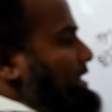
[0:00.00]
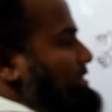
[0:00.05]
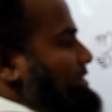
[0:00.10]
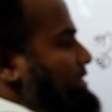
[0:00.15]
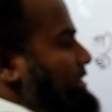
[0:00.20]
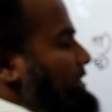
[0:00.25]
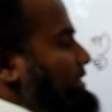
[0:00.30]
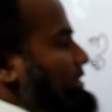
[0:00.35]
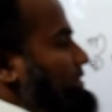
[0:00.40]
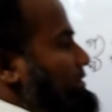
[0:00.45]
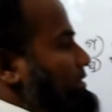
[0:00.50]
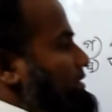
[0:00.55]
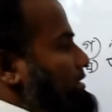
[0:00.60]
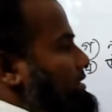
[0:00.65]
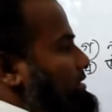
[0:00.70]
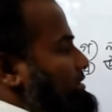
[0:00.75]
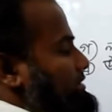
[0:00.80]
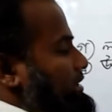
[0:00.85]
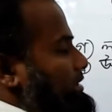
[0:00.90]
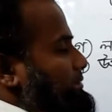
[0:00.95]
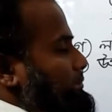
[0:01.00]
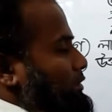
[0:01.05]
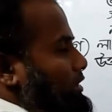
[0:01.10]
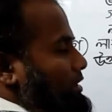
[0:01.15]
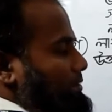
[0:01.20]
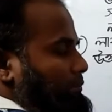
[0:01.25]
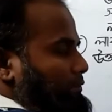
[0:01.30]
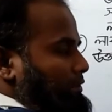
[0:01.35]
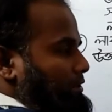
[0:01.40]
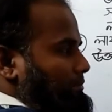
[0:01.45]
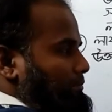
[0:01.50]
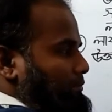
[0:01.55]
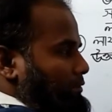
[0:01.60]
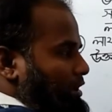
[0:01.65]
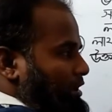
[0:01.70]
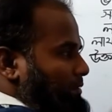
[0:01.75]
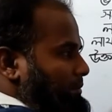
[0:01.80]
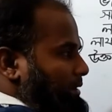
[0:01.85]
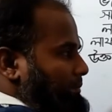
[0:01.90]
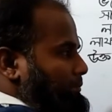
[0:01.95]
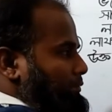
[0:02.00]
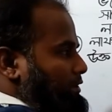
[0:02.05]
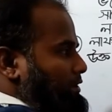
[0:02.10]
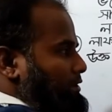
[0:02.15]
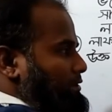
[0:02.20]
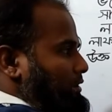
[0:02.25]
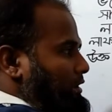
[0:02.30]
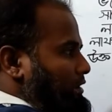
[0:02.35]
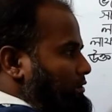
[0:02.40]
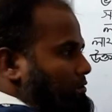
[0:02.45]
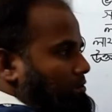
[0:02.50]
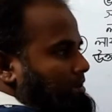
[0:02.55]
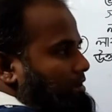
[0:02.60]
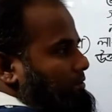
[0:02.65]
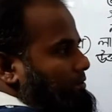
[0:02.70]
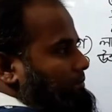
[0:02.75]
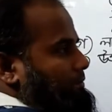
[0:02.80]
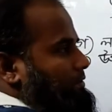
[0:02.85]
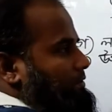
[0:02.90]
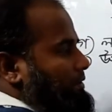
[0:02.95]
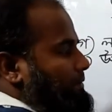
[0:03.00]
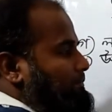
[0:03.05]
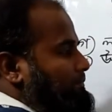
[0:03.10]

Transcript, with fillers: আশি সে ভর ভরবেগ প্রয়োগ করলো নৌকার উপর